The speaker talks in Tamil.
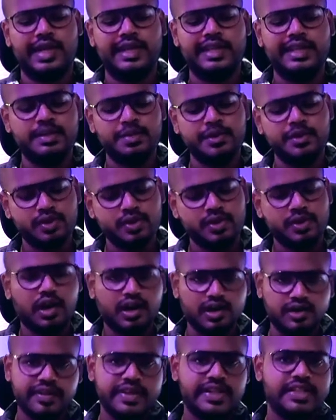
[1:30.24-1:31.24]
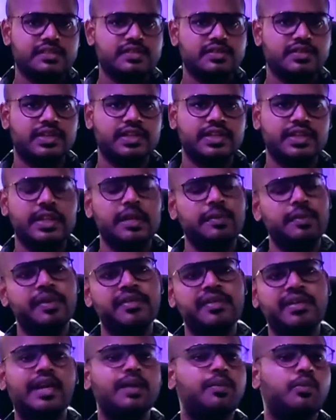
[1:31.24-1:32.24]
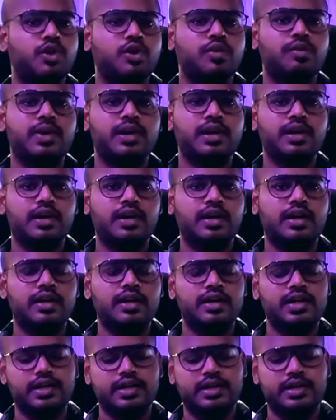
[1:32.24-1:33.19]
அதுக்கப்புறம் ஒரு கான்ஃபிடென்ஸ் வந்தது எப்படி வேணால் நம்ம ஒர்க் பண்ணலாம்